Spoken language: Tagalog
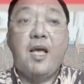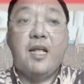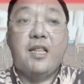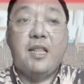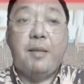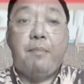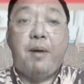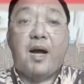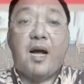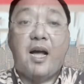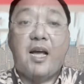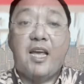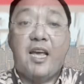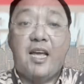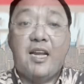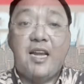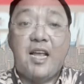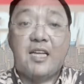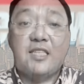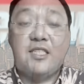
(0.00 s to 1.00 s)
na baka
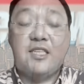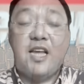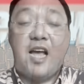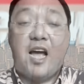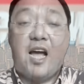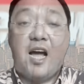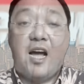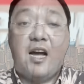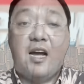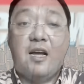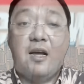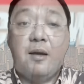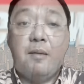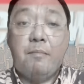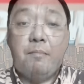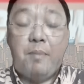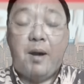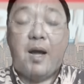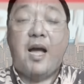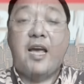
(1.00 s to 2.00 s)
i-annex niya ang
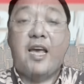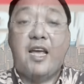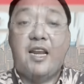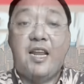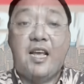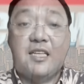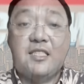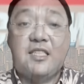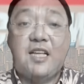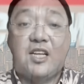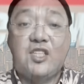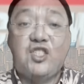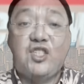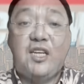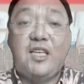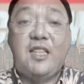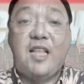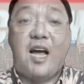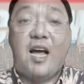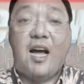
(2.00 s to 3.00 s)
baka i-annex ng
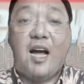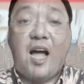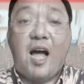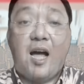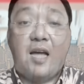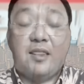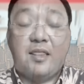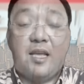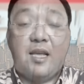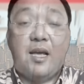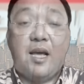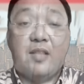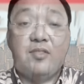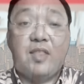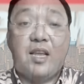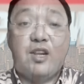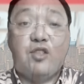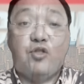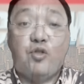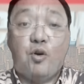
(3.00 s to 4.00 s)
China ang ating uh,
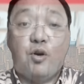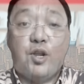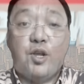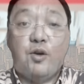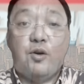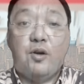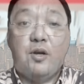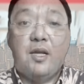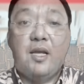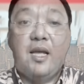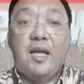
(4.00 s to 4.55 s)
teritoryo